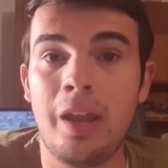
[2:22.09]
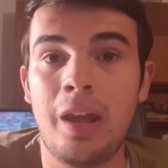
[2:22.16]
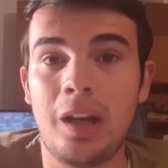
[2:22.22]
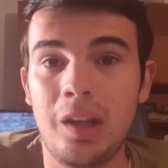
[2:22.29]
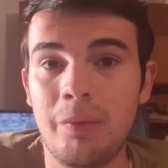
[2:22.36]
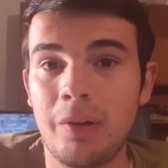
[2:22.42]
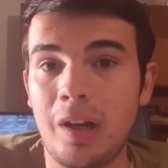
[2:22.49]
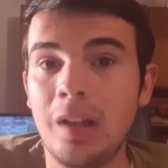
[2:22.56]
E
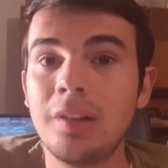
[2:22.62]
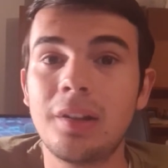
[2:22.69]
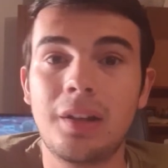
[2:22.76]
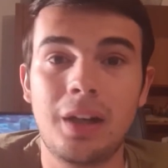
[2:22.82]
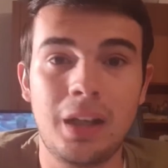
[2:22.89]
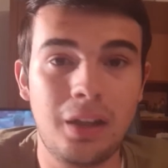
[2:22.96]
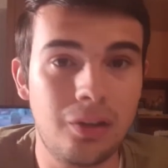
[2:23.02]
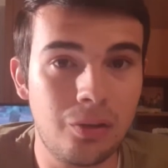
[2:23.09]
arriva un'altra
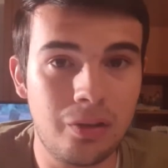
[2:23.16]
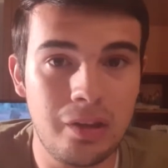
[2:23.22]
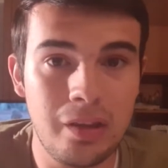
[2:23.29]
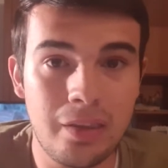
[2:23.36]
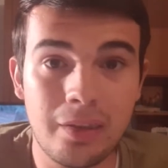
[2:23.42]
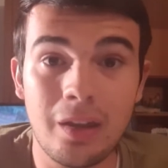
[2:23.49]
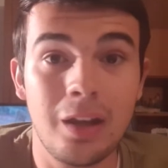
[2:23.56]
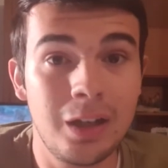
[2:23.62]
grande
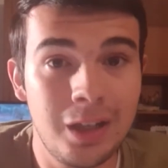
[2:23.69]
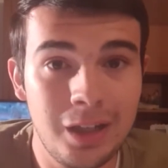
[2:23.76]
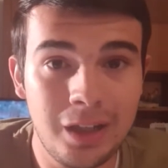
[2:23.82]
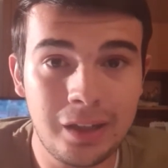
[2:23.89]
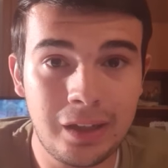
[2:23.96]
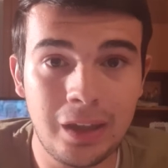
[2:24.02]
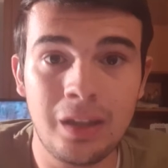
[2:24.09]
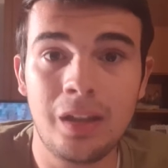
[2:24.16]
notizia:
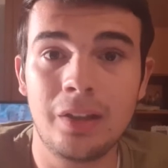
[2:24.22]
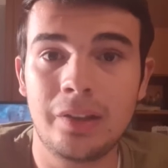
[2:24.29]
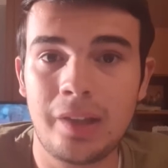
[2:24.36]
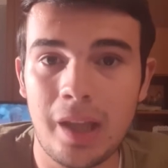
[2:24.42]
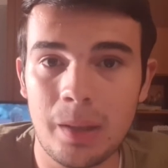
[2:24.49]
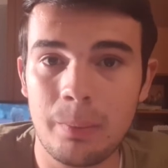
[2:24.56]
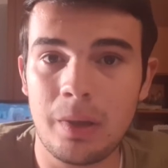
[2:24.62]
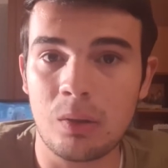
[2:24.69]
Lily King
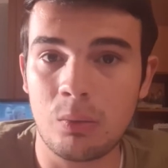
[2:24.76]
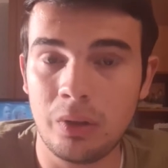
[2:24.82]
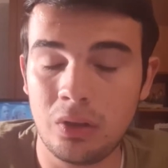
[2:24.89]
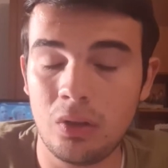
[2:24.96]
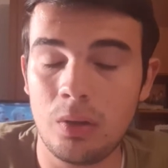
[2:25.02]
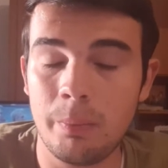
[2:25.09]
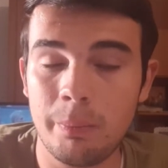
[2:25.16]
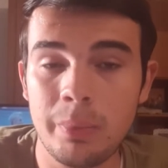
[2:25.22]
termina
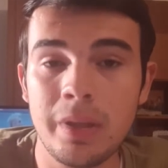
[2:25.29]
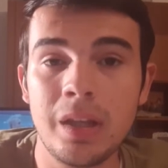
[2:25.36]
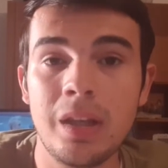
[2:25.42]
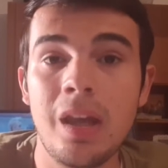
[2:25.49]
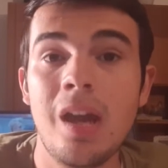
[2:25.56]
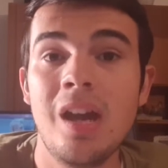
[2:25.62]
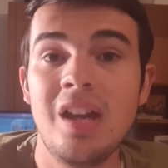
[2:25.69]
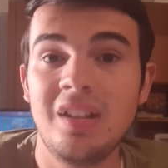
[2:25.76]
queste
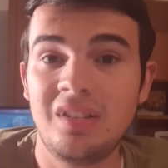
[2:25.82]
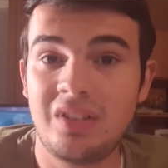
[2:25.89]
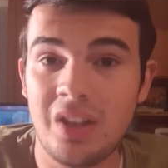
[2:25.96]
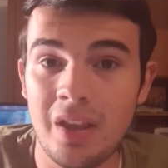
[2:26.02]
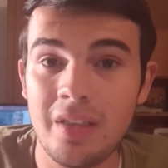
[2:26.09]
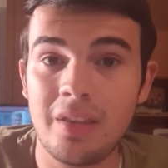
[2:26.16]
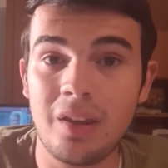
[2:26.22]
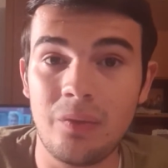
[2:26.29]
Olimpiadi
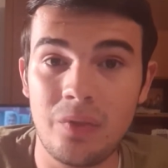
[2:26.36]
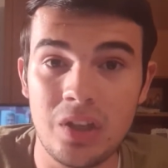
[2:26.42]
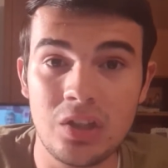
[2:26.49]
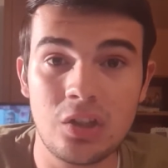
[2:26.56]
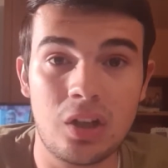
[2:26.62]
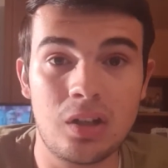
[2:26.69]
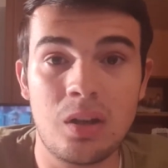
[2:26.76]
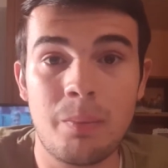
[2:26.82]
senza
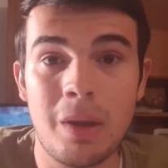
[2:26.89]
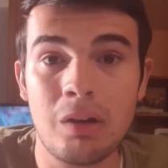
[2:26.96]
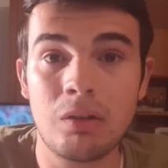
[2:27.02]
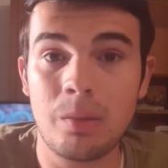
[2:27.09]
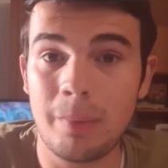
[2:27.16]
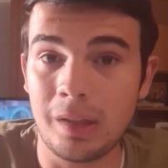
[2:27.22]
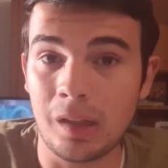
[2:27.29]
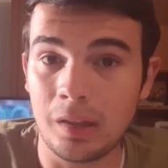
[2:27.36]
vincere nemmeno
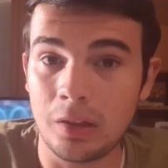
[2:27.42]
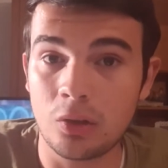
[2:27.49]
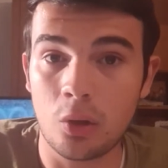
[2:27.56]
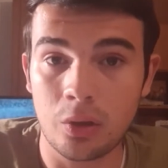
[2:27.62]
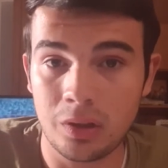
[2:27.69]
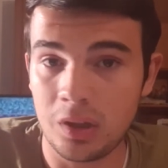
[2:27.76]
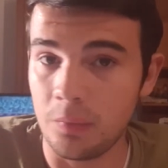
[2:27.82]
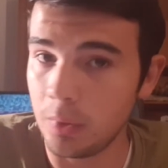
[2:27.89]
una medaglia
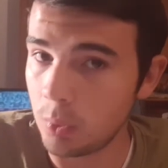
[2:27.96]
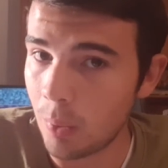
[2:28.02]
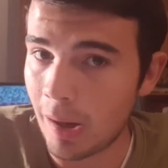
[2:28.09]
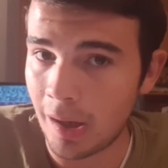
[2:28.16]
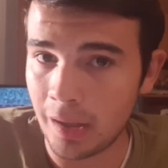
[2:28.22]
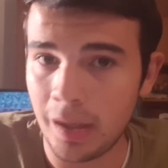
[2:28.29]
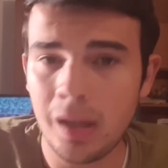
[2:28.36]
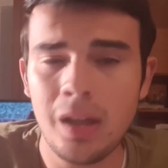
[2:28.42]
d'oro
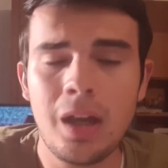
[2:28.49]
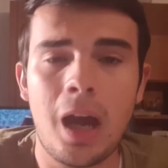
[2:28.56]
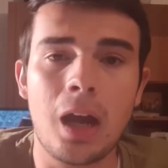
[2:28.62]
individuale.